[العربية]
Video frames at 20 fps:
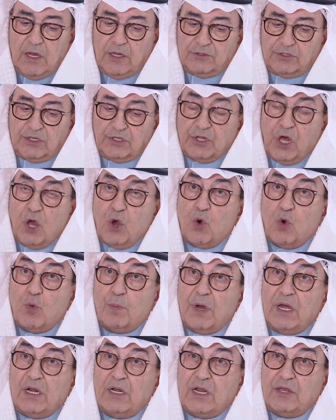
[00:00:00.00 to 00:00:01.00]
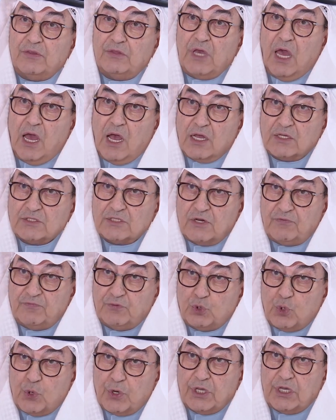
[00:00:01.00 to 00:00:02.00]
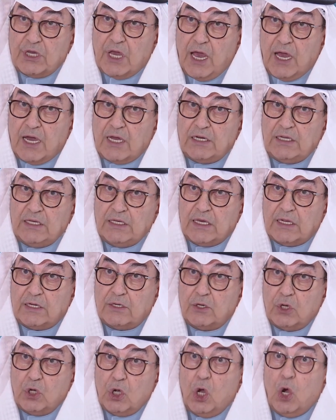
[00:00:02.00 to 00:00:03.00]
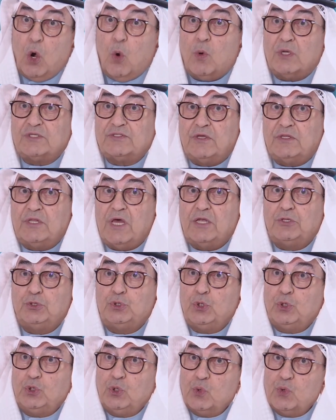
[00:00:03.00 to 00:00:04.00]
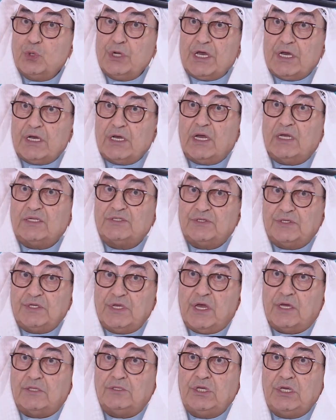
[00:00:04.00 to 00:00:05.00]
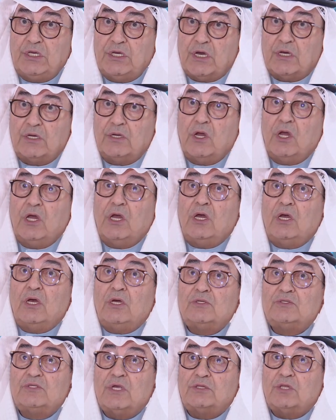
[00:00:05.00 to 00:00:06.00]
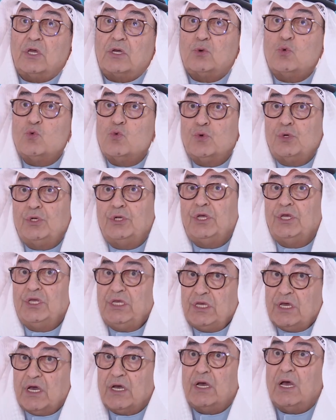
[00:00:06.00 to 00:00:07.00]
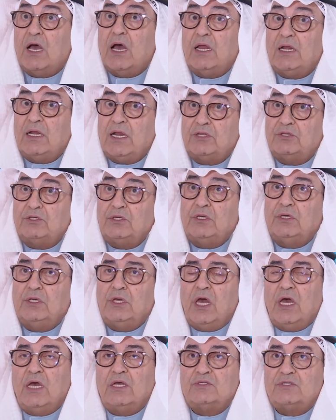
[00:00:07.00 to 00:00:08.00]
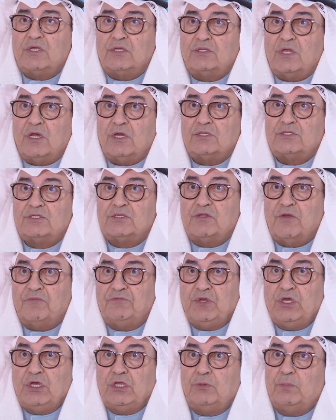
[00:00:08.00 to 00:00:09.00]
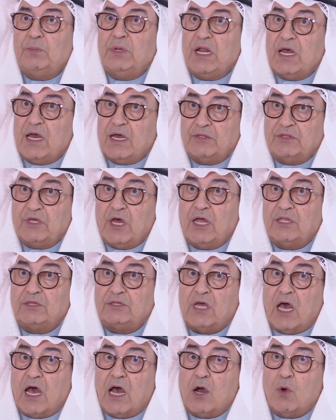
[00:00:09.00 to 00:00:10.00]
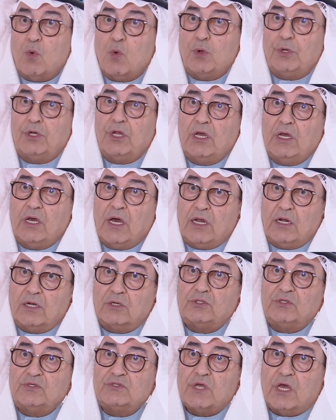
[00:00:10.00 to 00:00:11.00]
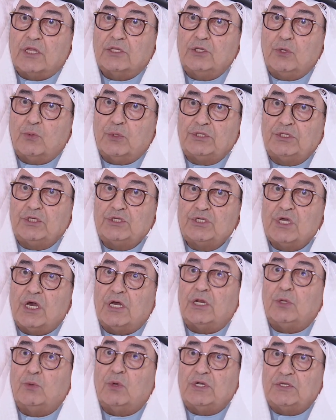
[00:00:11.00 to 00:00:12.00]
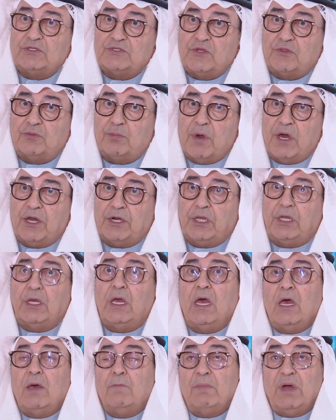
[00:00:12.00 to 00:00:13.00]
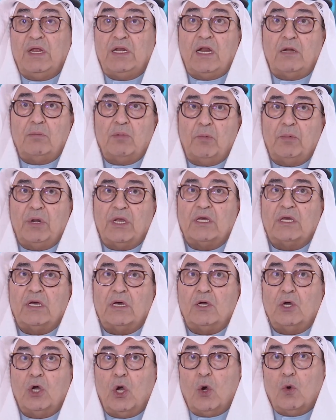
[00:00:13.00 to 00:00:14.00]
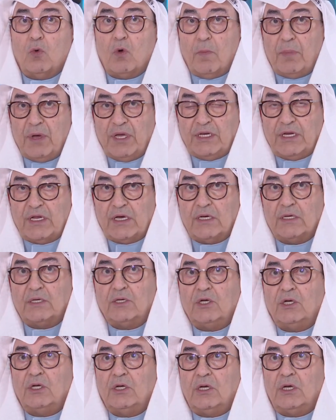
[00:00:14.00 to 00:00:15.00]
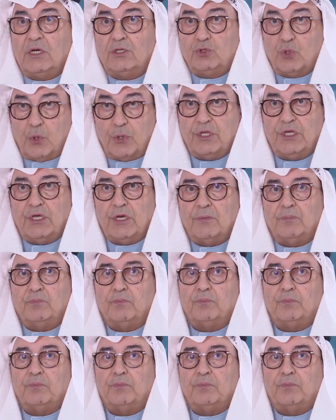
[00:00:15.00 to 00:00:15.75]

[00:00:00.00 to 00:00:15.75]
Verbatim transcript: التضخم الذي حاصل في تركيا حاليا وسداد ديونها السيادية ستكون هي التي ستستفيد من هذا التعاون الاقتصادي والتجاري والاستثماري بين المملكة وبين تركيا